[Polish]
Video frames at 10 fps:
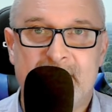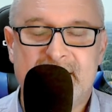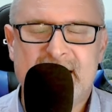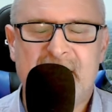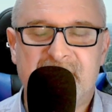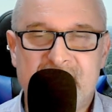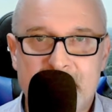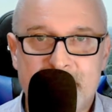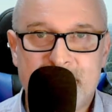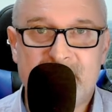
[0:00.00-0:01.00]
Ja
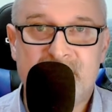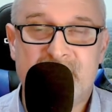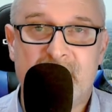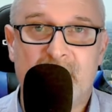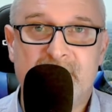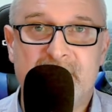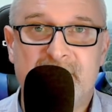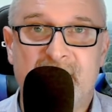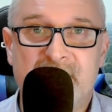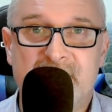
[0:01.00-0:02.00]
wiem, że oni
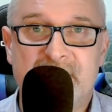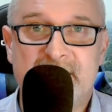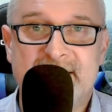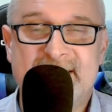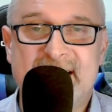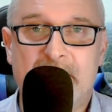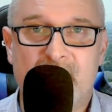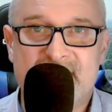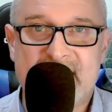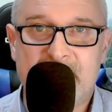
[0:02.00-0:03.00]
walczyli z
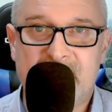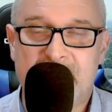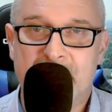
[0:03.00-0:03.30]
zaborcami.